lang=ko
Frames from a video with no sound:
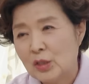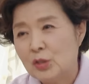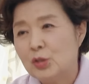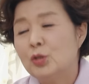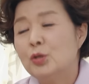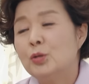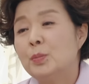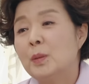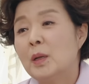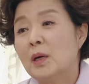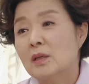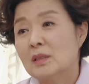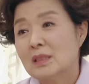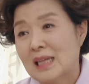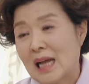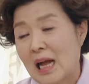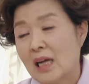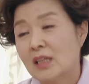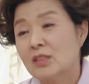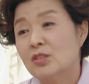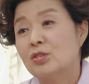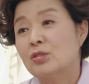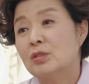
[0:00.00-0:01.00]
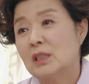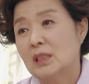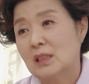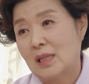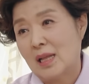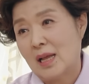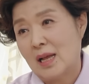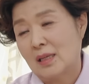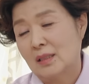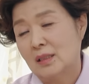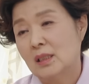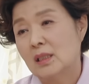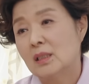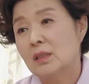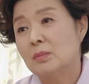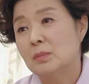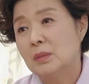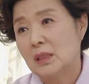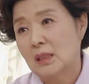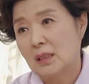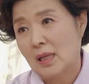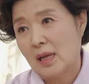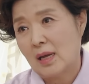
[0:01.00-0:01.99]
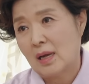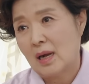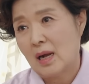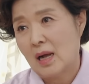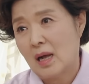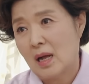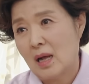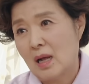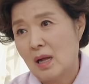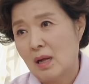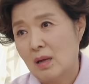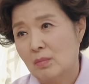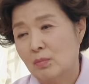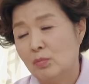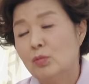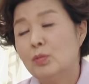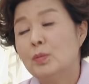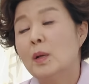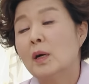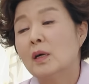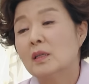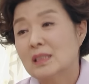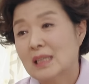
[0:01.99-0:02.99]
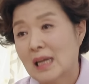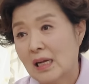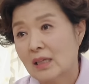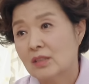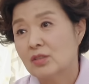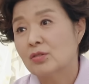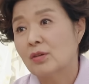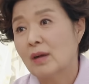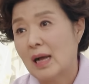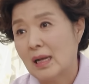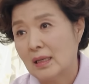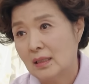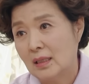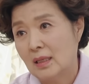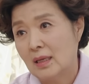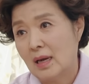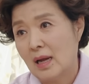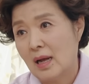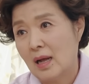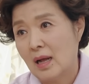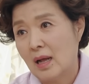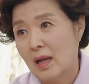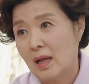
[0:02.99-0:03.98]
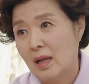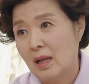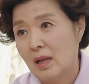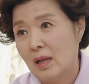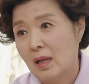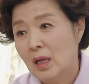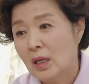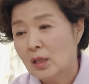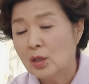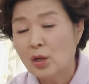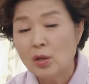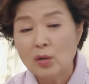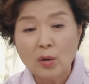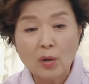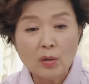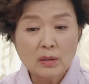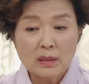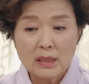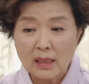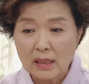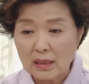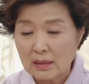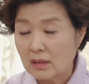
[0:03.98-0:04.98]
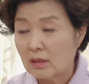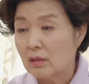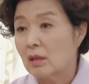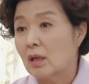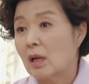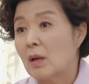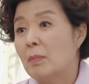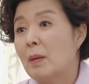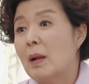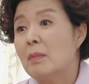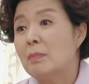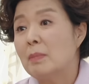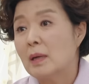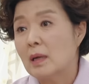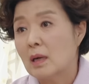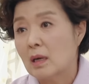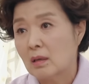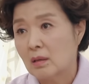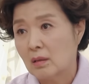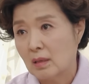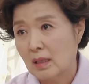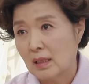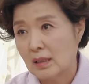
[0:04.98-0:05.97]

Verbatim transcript: 유병 장수 시대야 지금 시대가 무병 장수가 아니라. 넌 언제까지 그렇게 팔팔할 것